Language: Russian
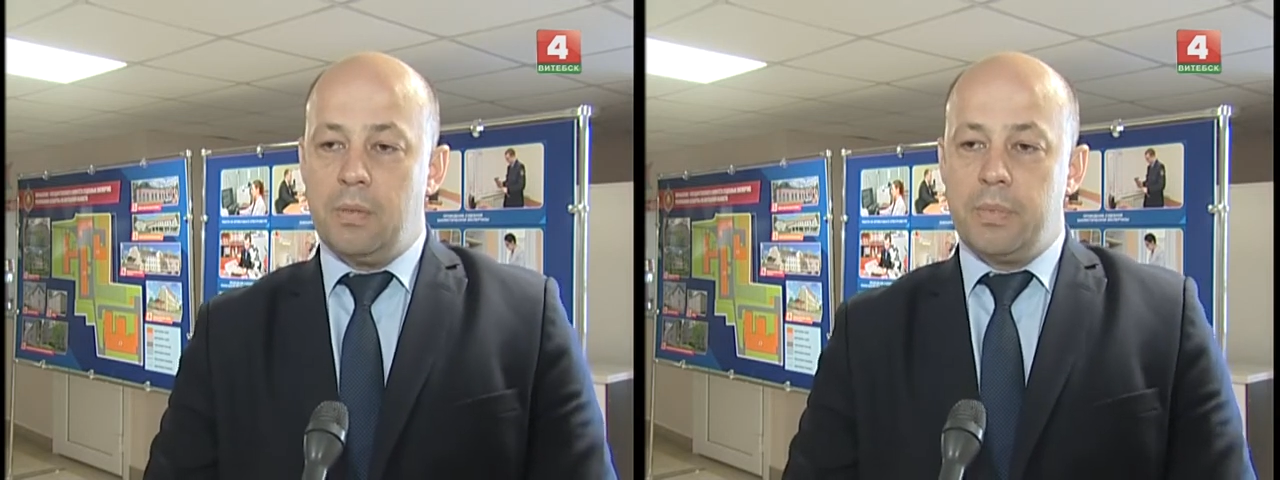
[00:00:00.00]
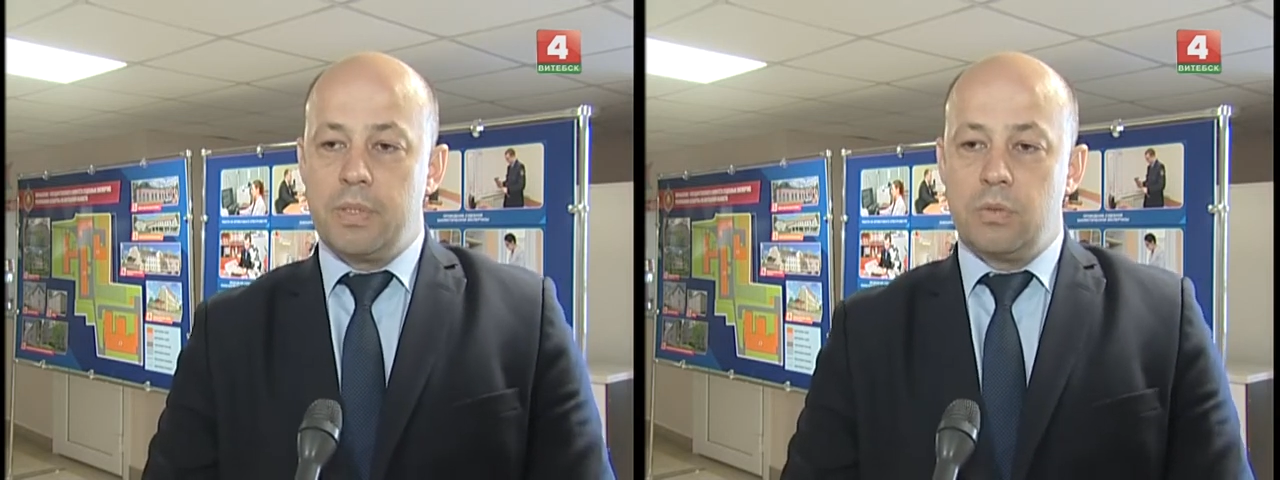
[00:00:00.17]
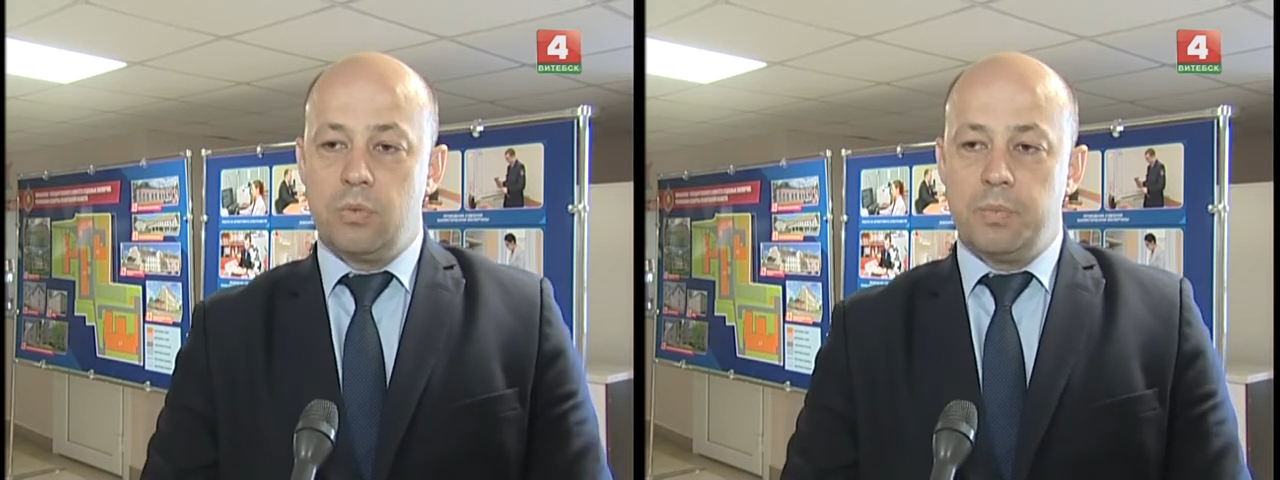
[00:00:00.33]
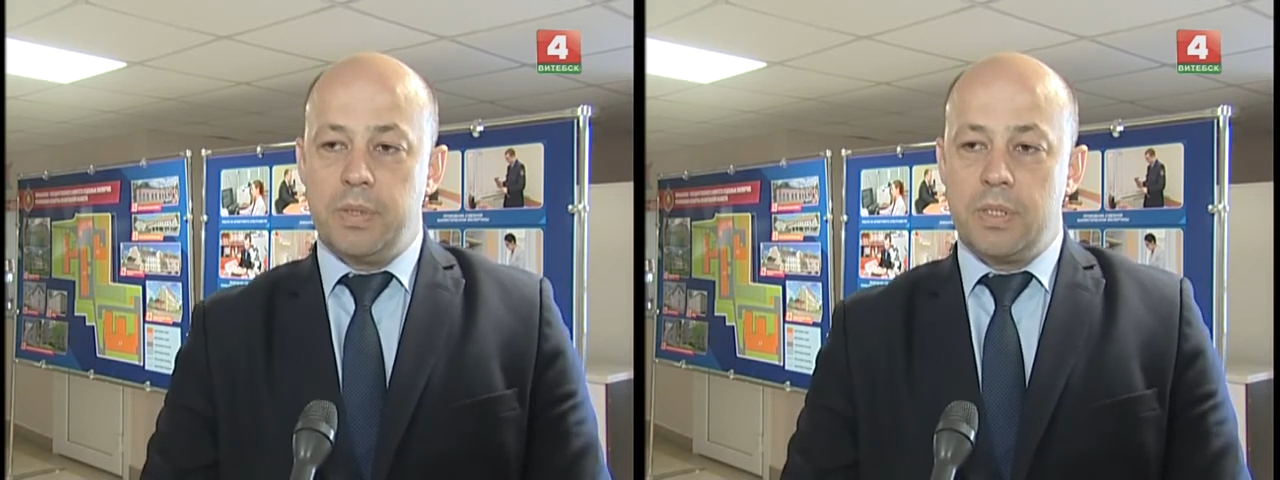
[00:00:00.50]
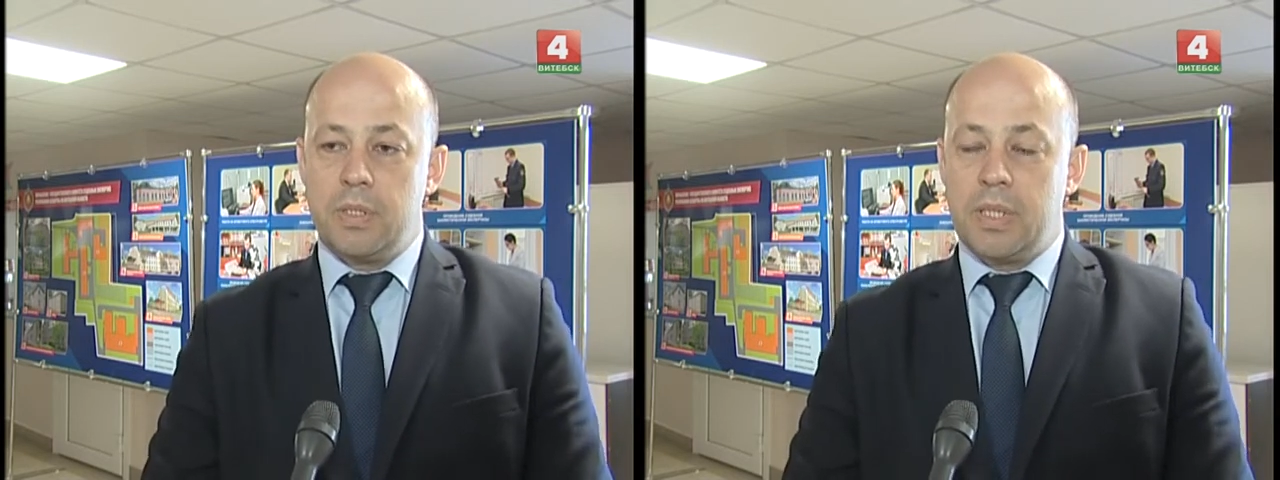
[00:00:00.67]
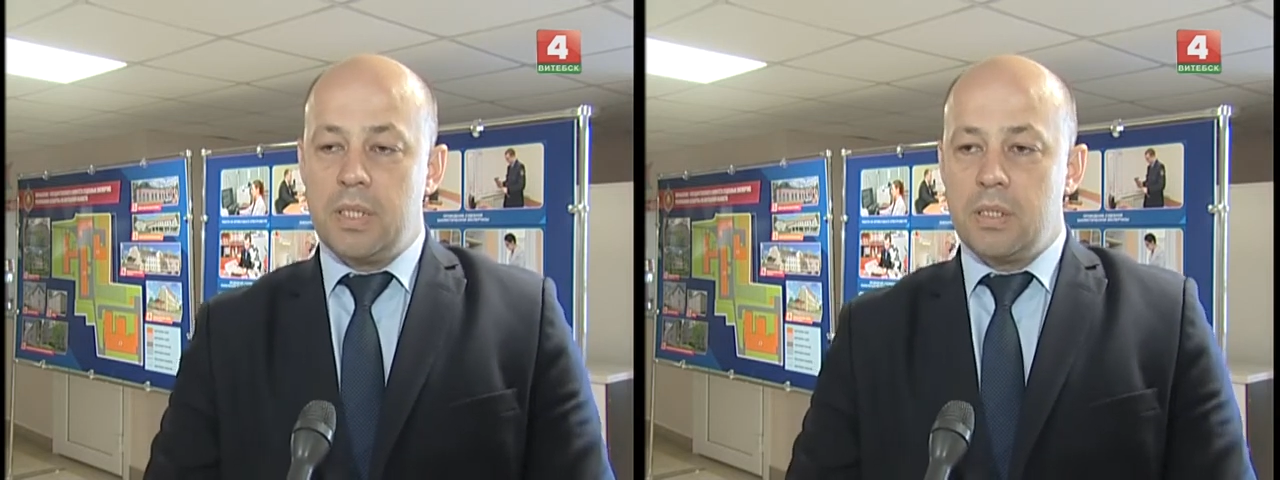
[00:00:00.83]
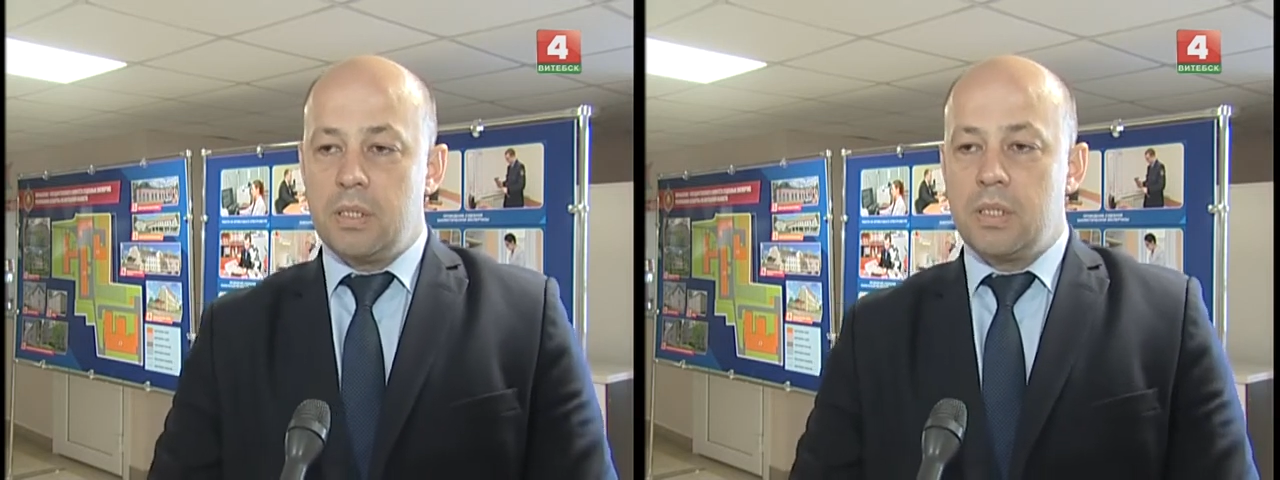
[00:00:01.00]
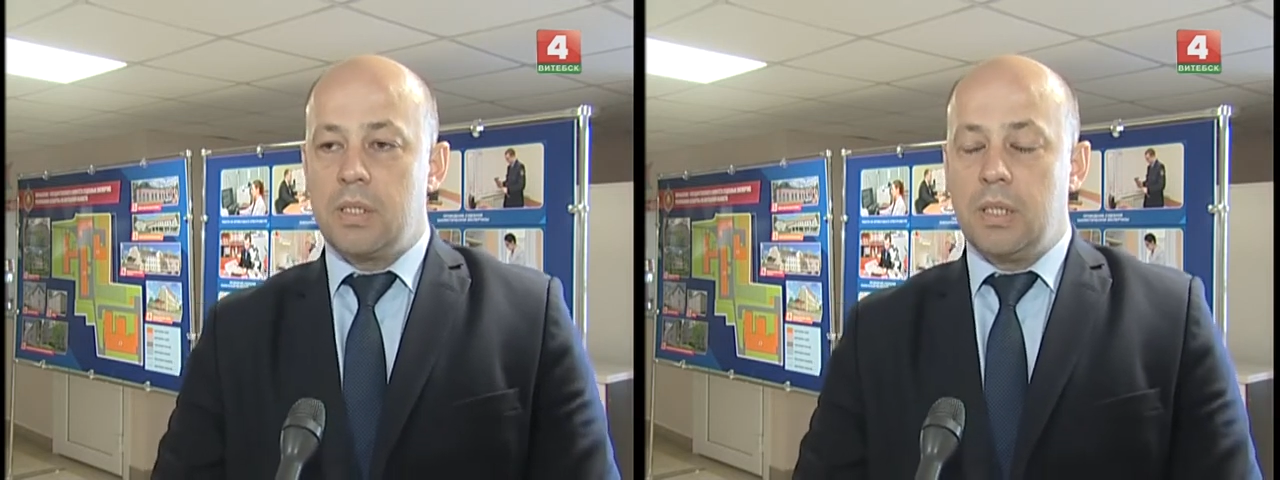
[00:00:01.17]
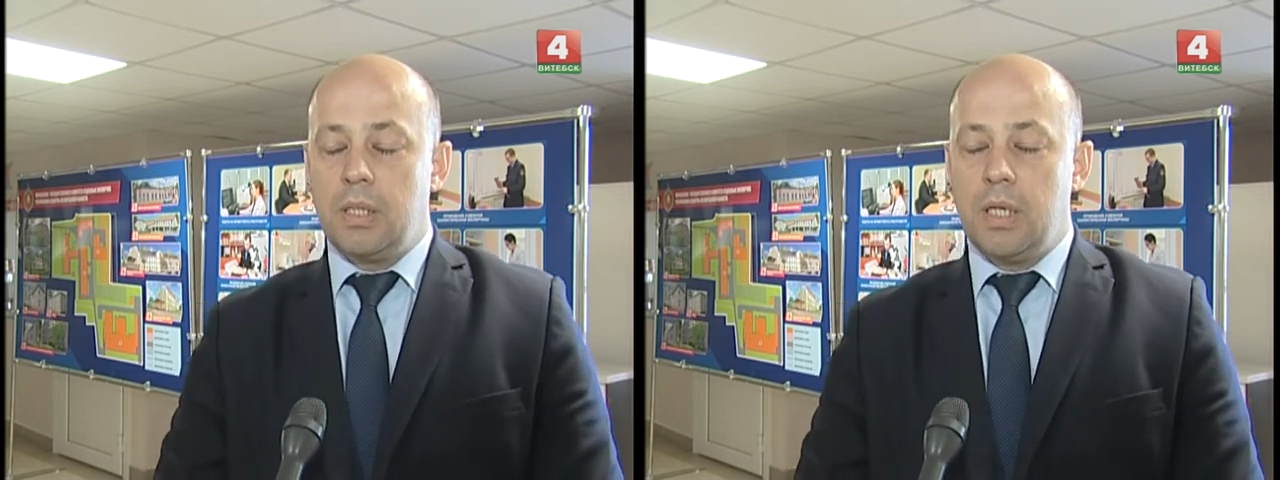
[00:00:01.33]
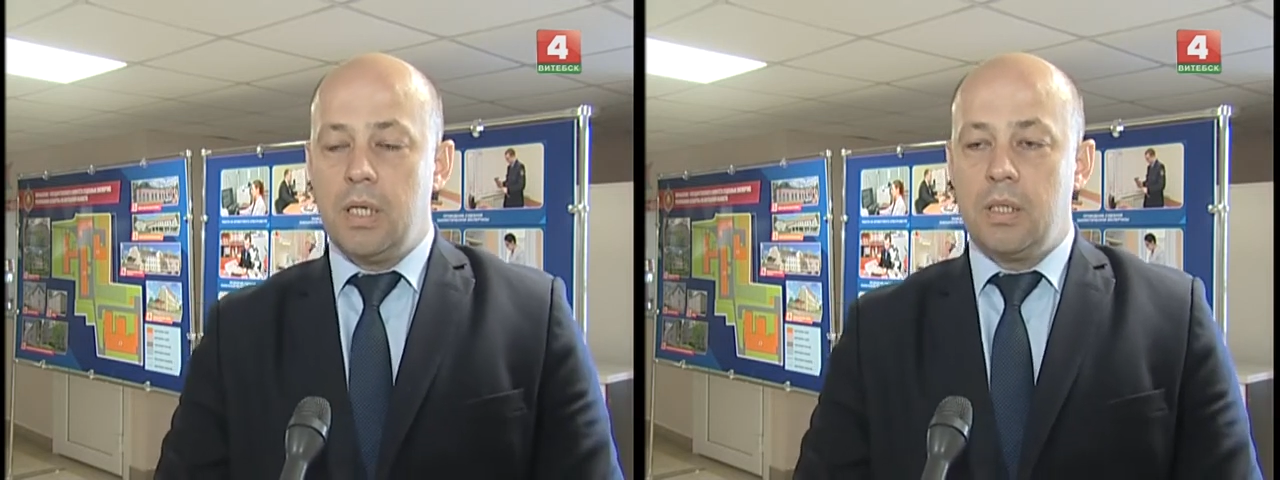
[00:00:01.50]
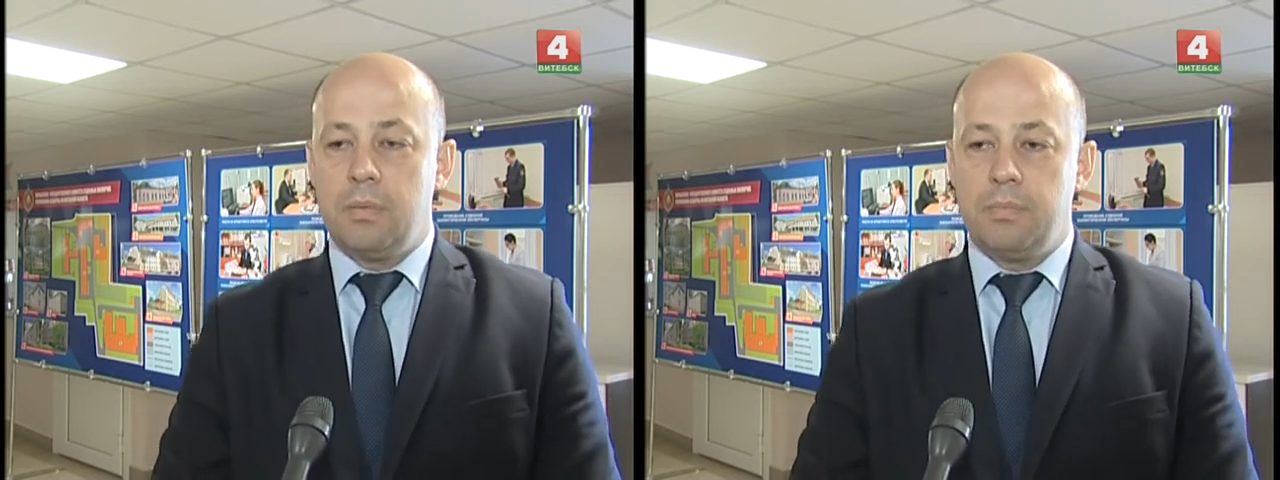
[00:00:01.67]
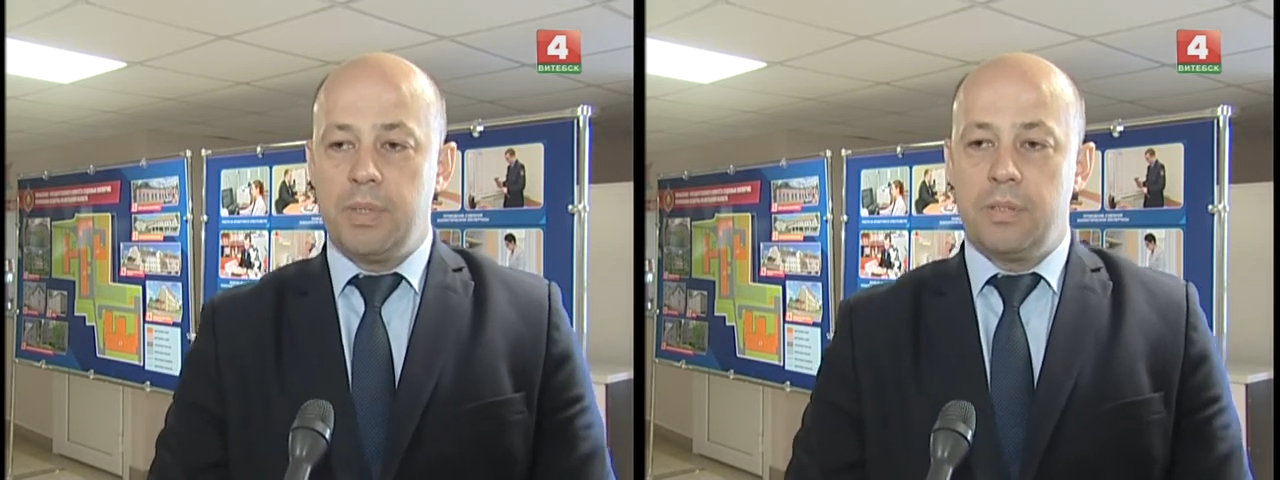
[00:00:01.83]
преступность транснационально
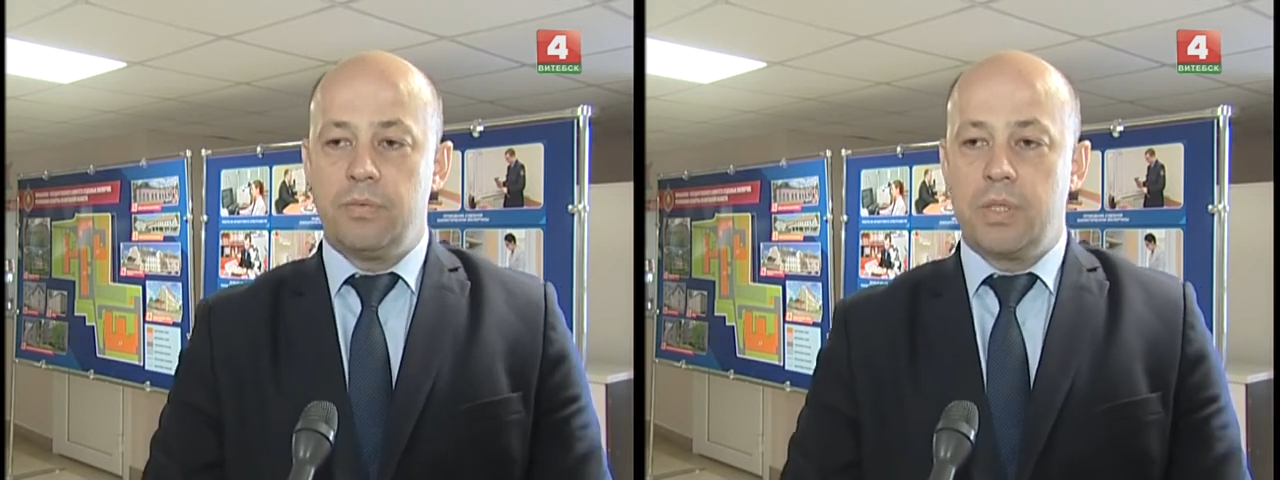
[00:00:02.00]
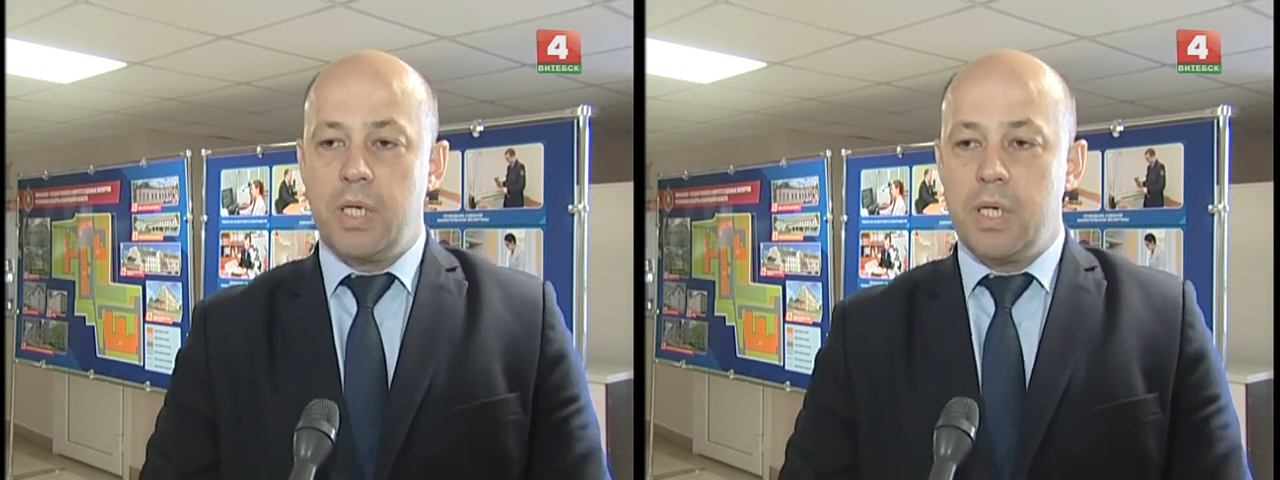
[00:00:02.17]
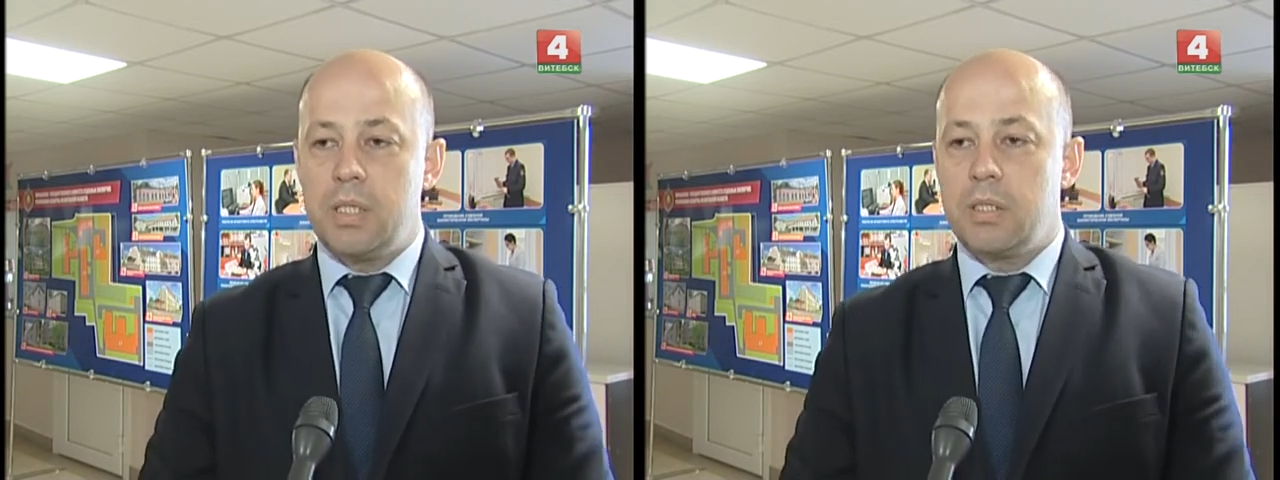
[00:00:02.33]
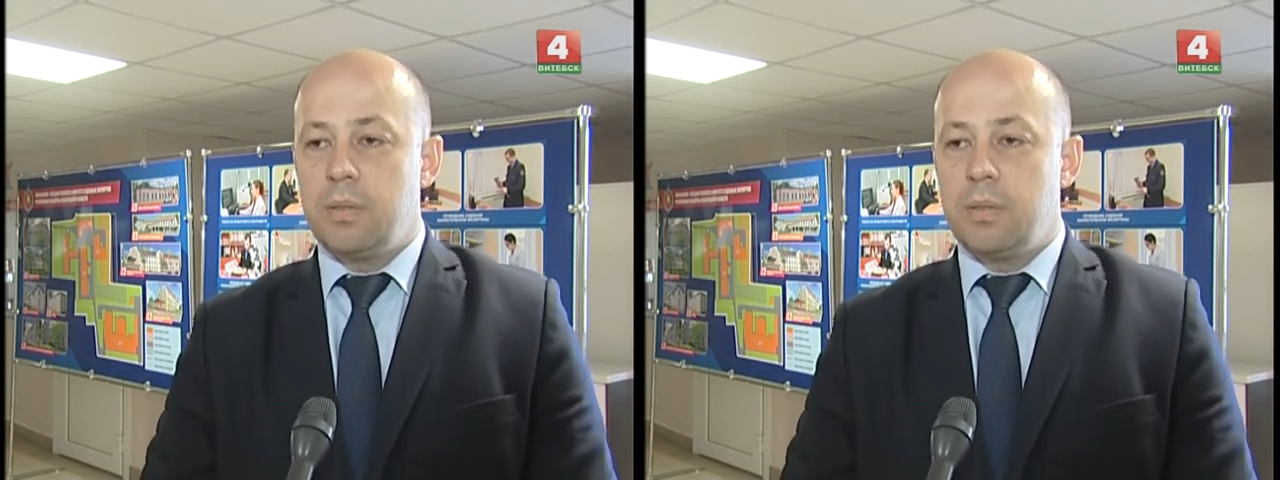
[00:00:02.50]
передвигается,